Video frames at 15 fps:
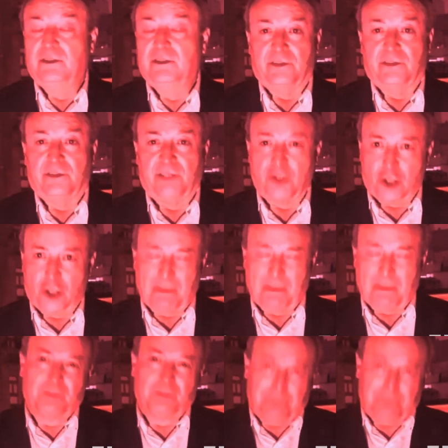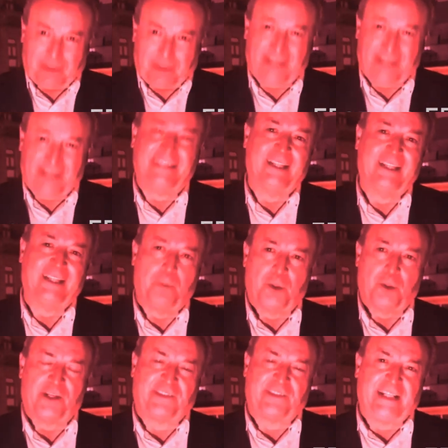Señor López, preséntelo
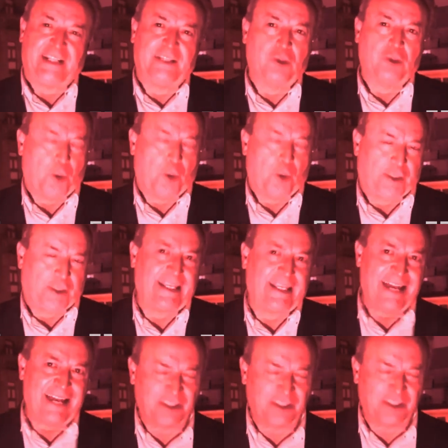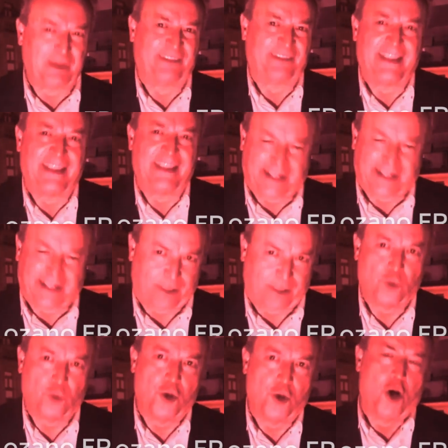por escrito porque ya la vez pasada
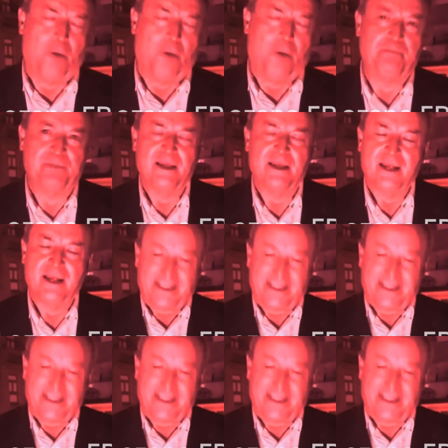reculó, la